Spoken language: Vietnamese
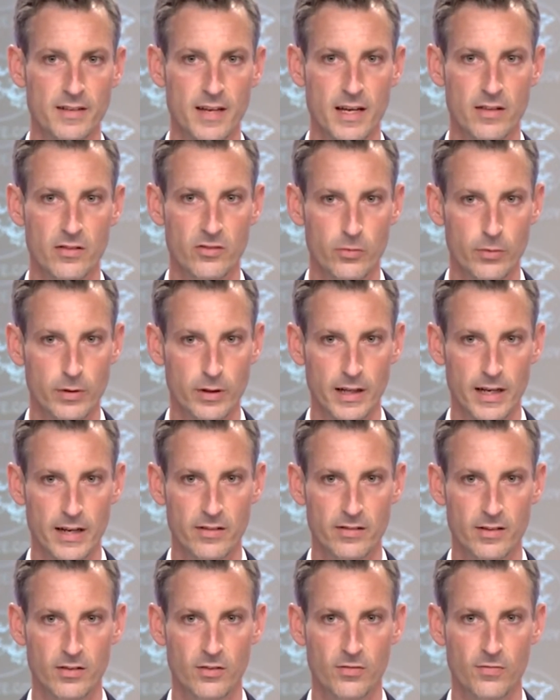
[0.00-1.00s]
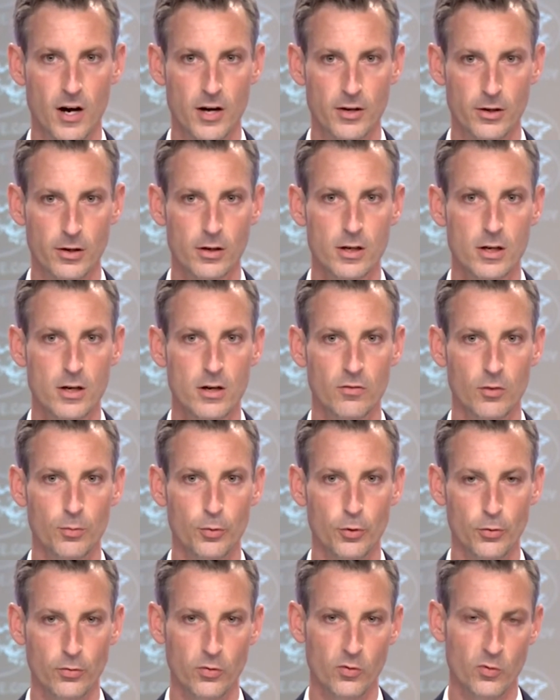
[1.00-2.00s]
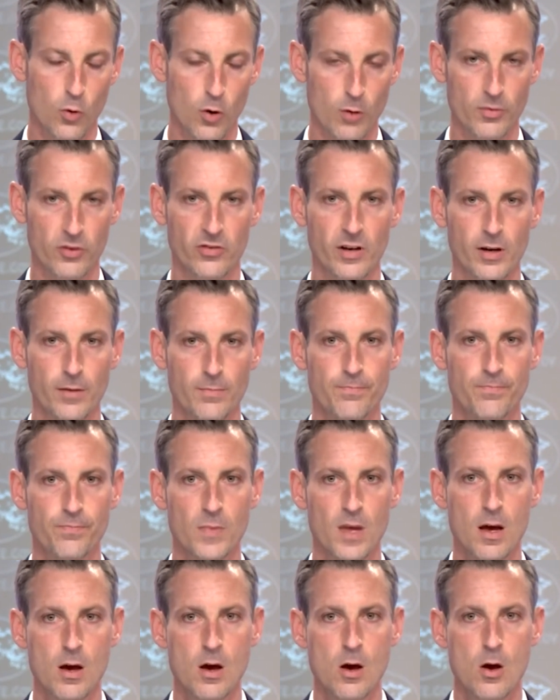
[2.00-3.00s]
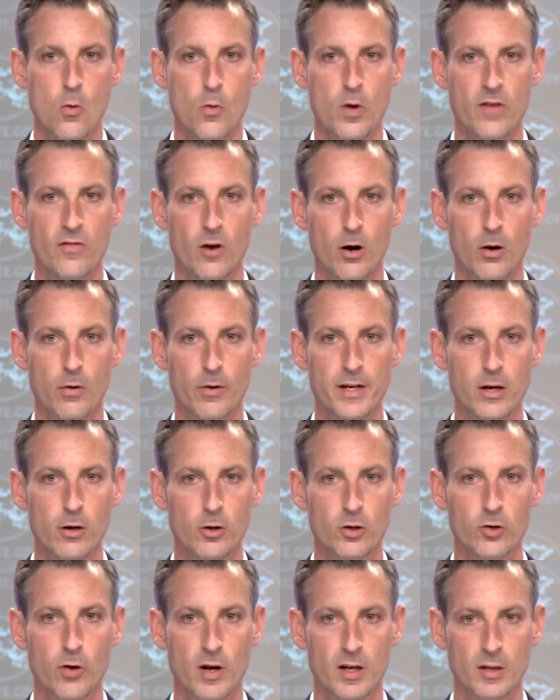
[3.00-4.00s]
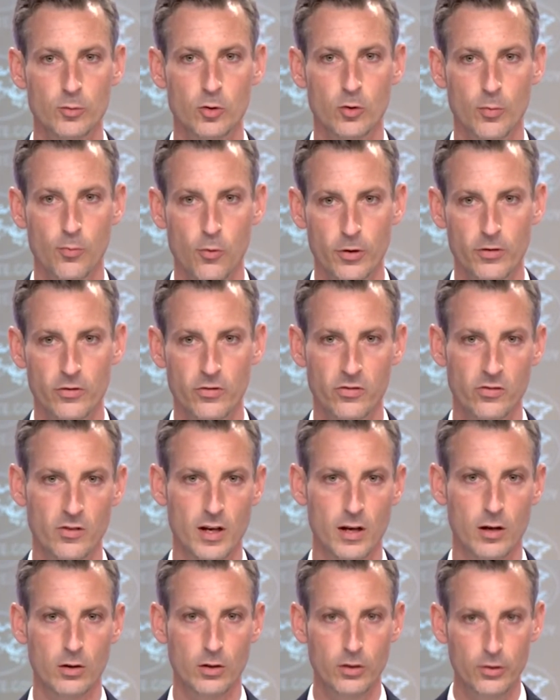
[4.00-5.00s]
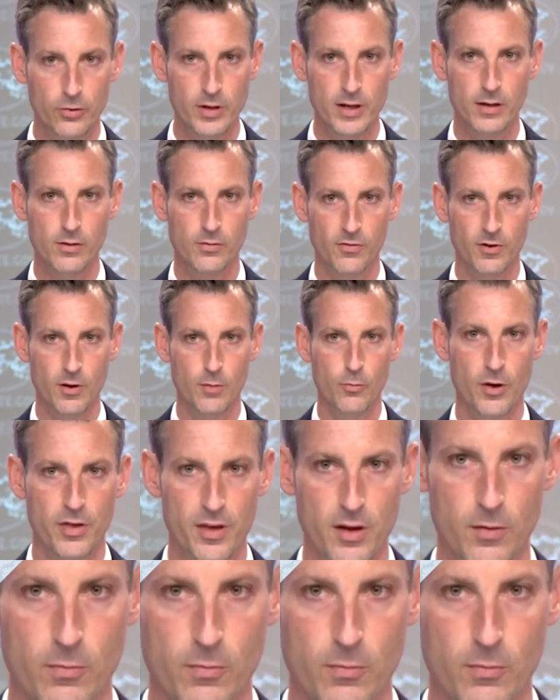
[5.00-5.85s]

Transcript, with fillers: Bộ Ngoại giao Hoa Kỳ gọi kết quả của cuộc trưng cầu dân ý ủng hộ Nga ở Ukraine là hoàn toàn bịa đặt.